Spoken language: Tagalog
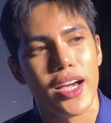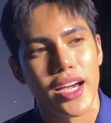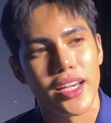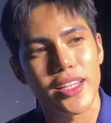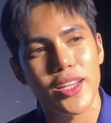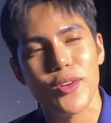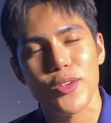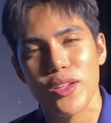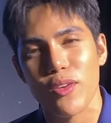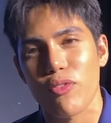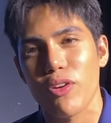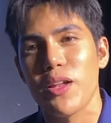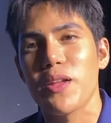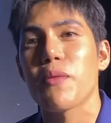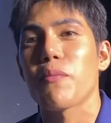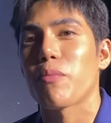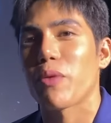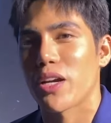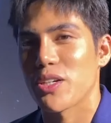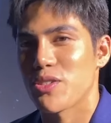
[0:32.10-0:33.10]
hindi ko na feel
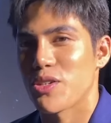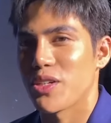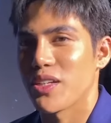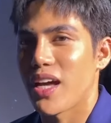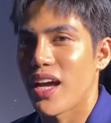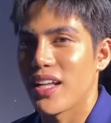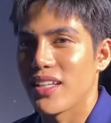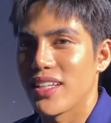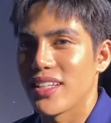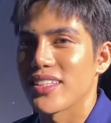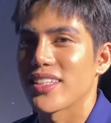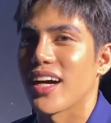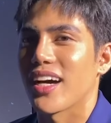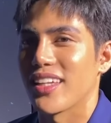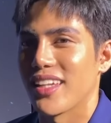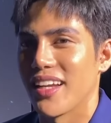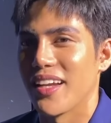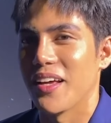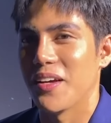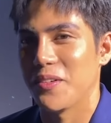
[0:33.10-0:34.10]
yung pressure dahil din
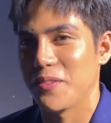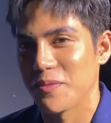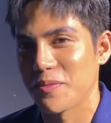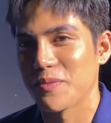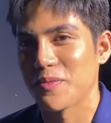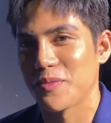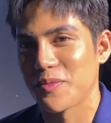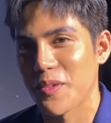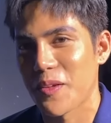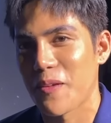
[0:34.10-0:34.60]
sa kanila. Ah,